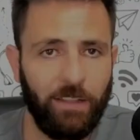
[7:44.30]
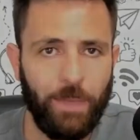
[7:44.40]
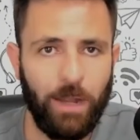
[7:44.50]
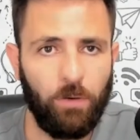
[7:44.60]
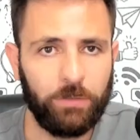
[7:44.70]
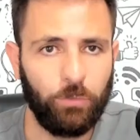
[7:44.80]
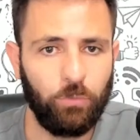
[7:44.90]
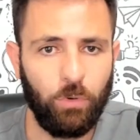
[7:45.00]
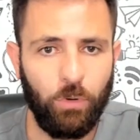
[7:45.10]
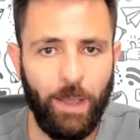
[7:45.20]
na minha conta do
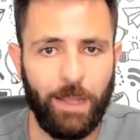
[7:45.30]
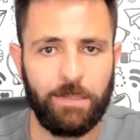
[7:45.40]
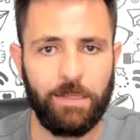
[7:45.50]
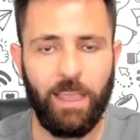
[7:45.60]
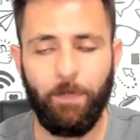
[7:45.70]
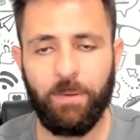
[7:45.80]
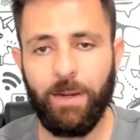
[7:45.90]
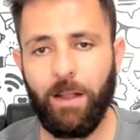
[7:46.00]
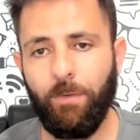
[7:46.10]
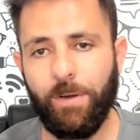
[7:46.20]
Google Ads e a
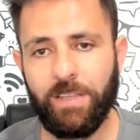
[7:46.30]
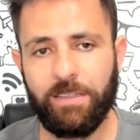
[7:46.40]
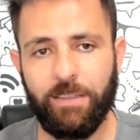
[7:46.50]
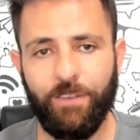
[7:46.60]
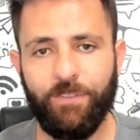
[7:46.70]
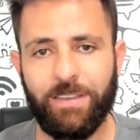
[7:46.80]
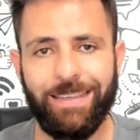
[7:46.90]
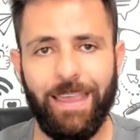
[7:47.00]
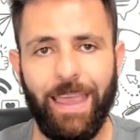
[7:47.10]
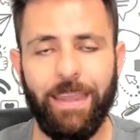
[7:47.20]
primeira coisa que você tem que
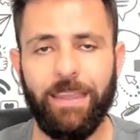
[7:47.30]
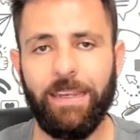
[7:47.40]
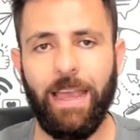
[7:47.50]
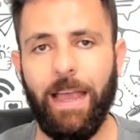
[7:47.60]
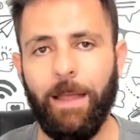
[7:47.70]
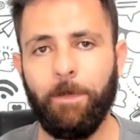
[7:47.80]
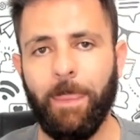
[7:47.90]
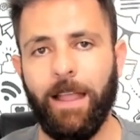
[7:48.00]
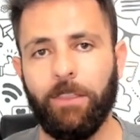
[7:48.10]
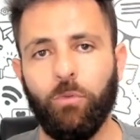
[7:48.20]
fazer é criar
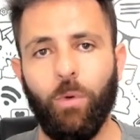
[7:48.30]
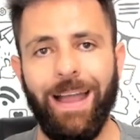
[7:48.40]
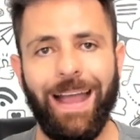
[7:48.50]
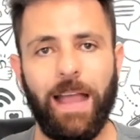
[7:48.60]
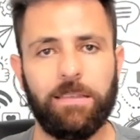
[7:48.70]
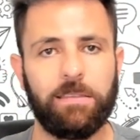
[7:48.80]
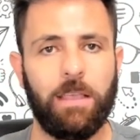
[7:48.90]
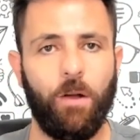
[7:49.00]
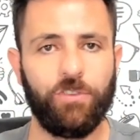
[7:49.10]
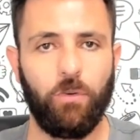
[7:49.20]
a tua
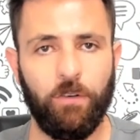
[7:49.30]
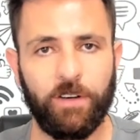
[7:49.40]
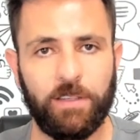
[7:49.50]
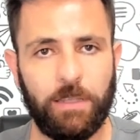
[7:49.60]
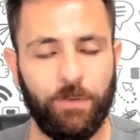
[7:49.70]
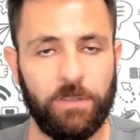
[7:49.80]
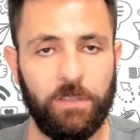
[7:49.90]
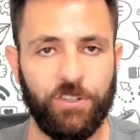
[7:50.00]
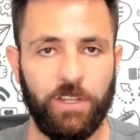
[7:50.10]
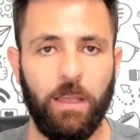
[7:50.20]
ação de conversão, ou
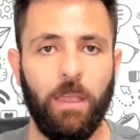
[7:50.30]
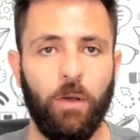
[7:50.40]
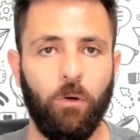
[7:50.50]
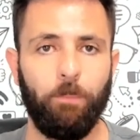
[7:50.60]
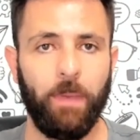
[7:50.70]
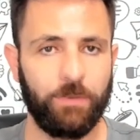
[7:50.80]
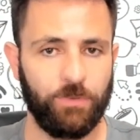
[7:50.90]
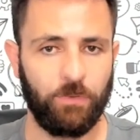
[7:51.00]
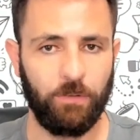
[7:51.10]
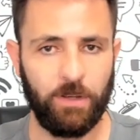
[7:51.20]
seja, o pixel
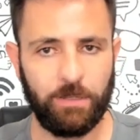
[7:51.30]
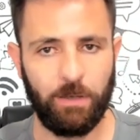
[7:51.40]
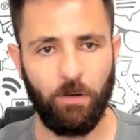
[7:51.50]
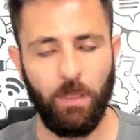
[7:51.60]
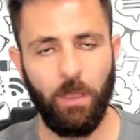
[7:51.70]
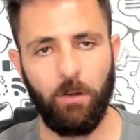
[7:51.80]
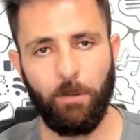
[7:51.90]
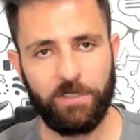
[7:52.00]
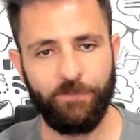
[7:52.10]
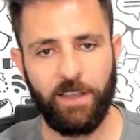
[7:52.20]
de conversão.
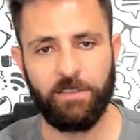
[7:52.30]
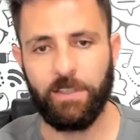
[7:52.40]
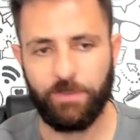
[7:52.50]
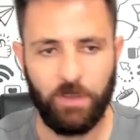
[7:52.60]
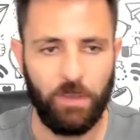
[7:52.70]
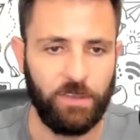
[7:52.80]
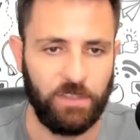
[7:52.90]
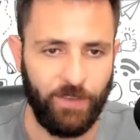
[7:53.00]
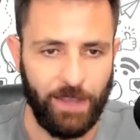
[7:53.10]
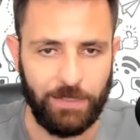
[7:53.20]
Como que você faz isso?
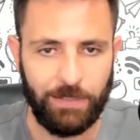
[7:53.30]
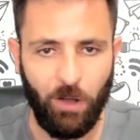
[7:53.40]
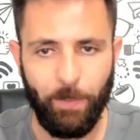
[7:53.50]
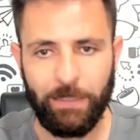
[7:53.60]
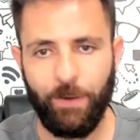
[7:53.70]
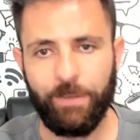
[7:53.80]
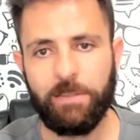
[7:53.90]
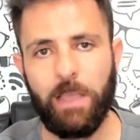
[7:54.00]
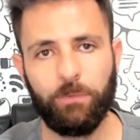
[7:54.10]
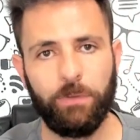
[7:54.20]
Você vai acessar o painel
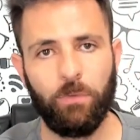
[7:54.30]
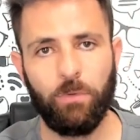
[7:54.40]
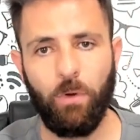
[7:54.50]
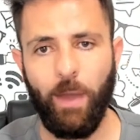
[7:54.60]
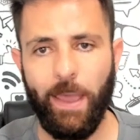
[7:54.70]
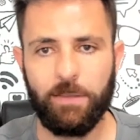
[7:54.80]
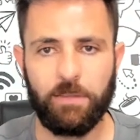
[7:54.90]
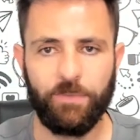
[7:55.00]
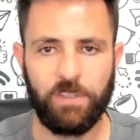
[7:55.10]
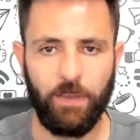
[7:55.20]
inicial do teu Google
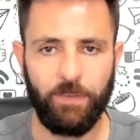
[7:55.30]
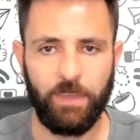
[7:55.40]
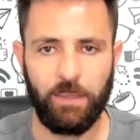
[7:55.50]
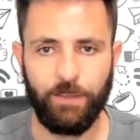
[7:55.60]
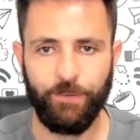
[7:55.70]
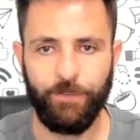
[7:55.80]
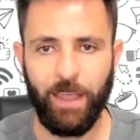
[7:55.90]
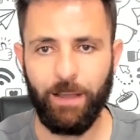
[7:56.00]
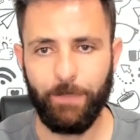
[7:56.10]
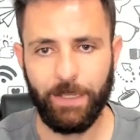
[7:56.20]
Ads, você vai vir aqui em
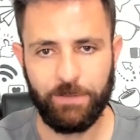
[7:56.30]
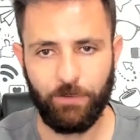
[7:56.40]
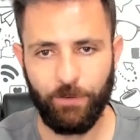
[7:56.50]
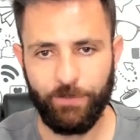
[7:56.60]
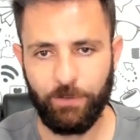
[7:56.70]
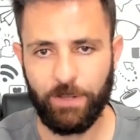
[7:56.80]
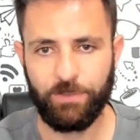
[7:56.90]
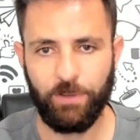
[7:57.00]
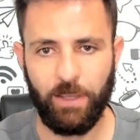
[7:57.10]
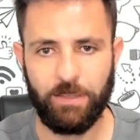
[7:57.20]
ferramentas e
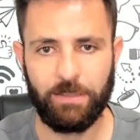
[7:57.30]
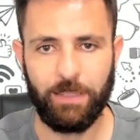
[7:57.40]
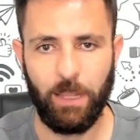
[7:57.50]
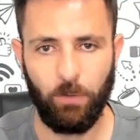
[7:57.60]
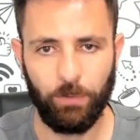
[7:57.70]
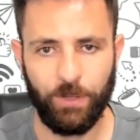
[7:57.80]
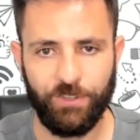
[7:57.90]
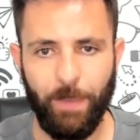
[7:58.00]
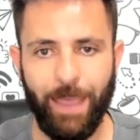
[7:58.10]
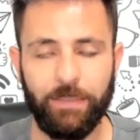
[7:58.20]
configurações, na coluna
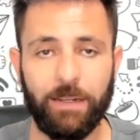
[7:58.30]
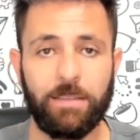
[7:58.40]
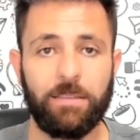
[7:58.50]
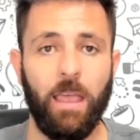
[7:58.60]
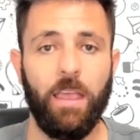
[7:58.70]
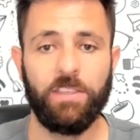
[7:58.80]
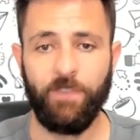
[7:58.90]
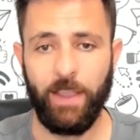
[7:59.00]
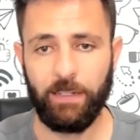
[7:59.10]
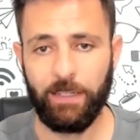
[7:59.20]
de métricas, você
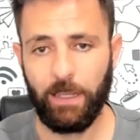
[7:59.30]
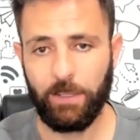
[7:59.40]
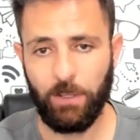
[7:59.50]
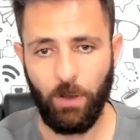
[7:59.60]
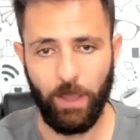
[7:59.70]
vai clicar aqui ó,